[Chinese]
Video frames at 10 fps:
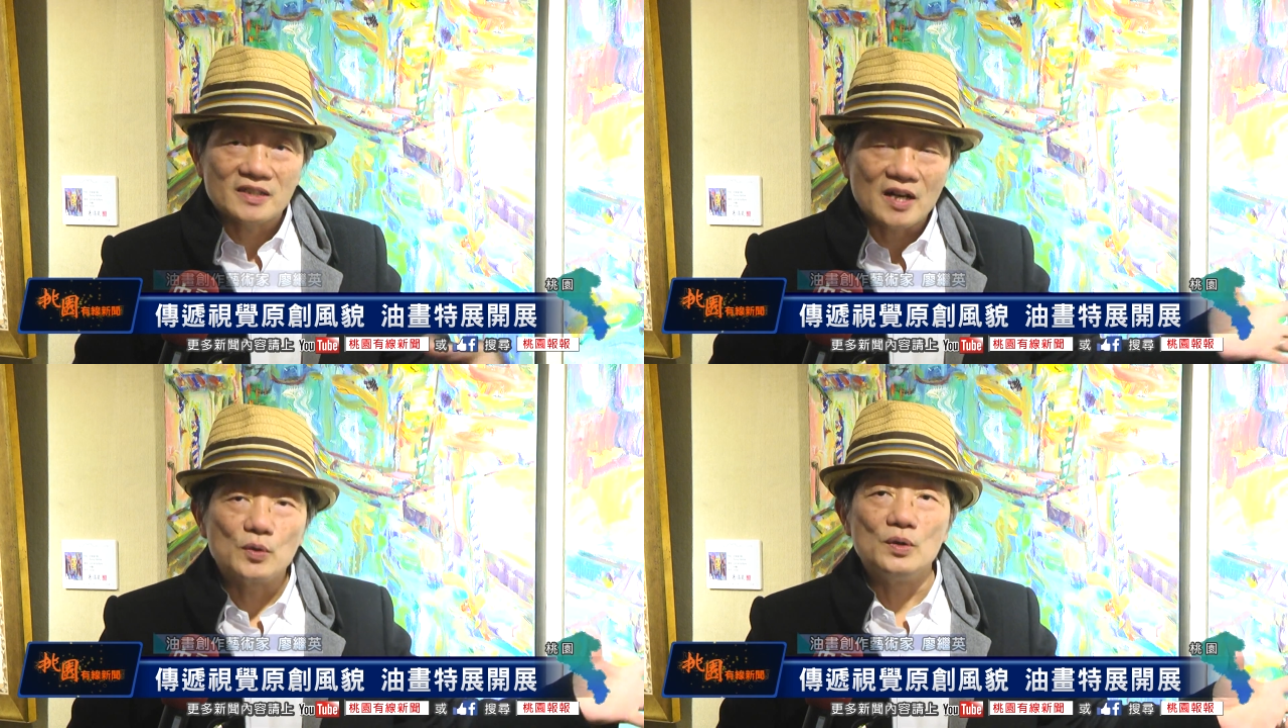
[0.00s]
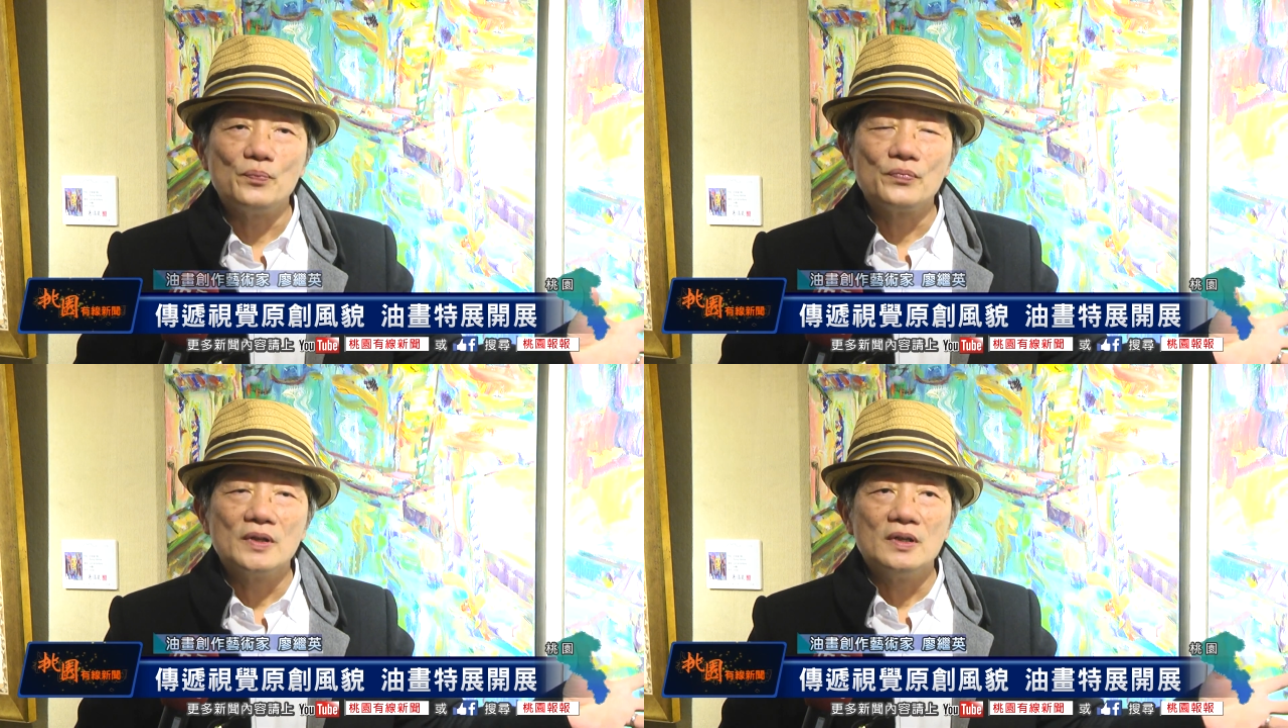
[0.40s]
场域。
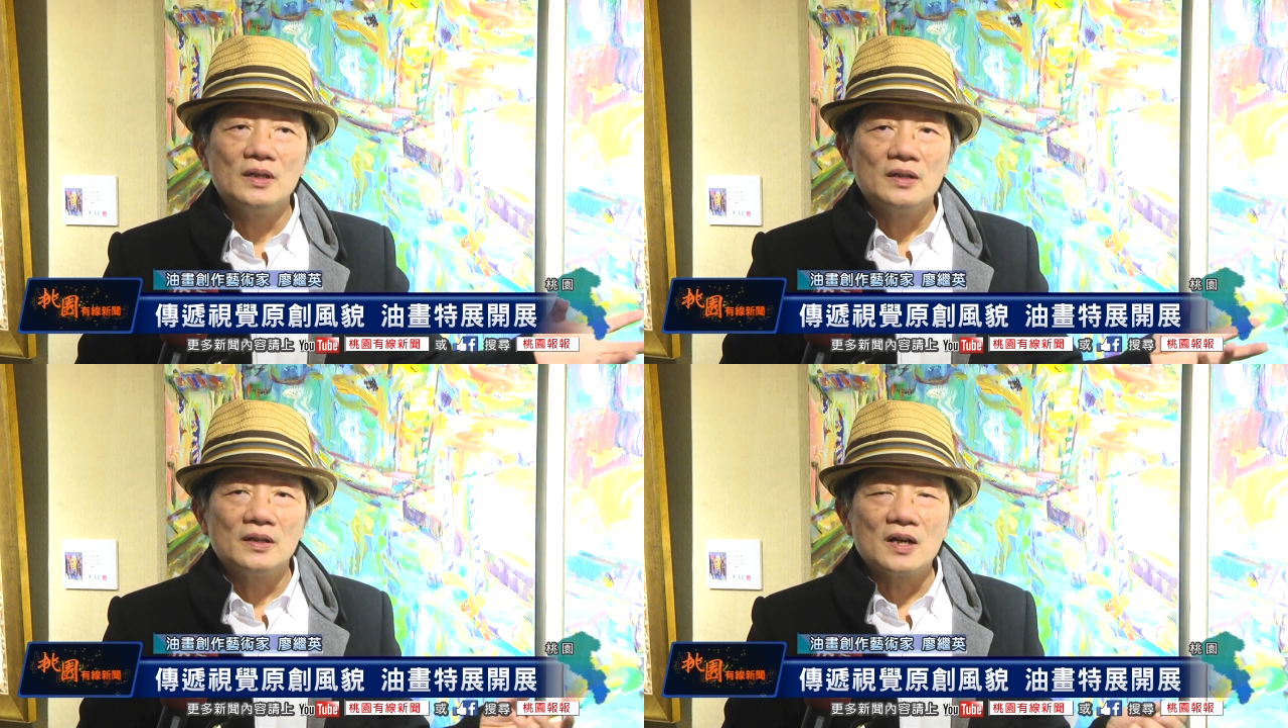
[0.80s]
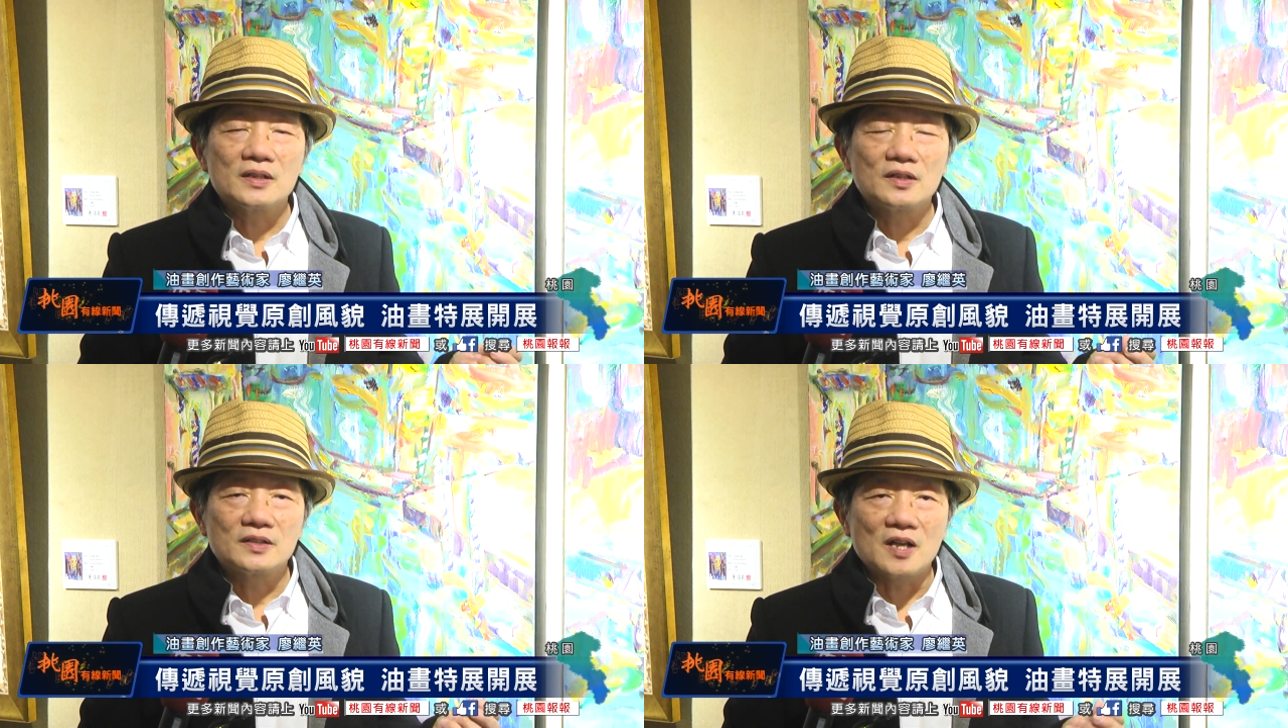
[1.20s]

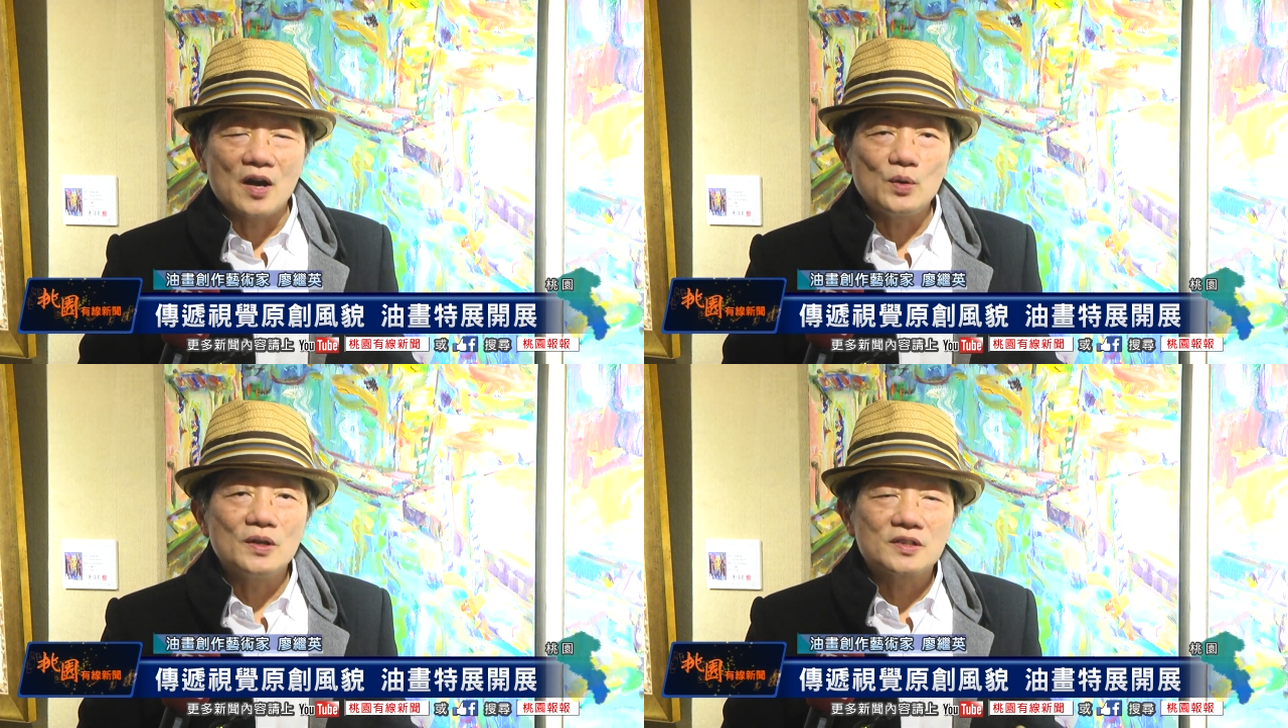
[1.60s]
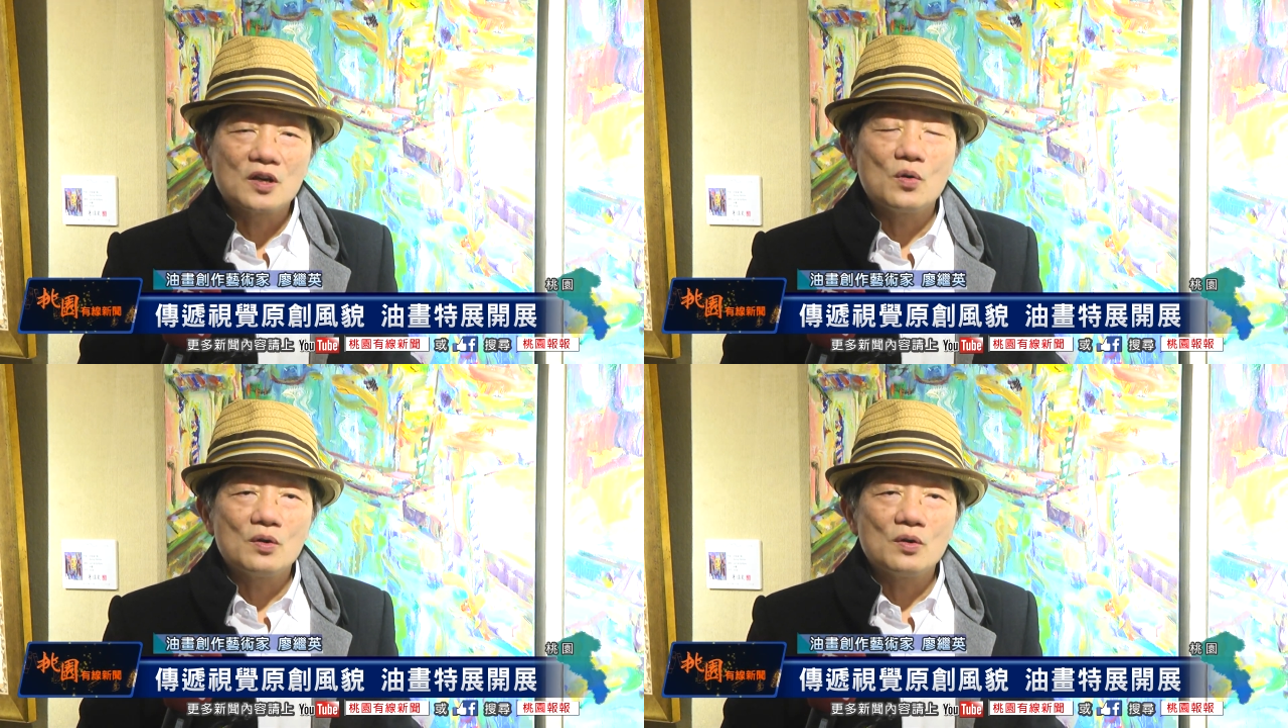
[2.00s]
那场域的这个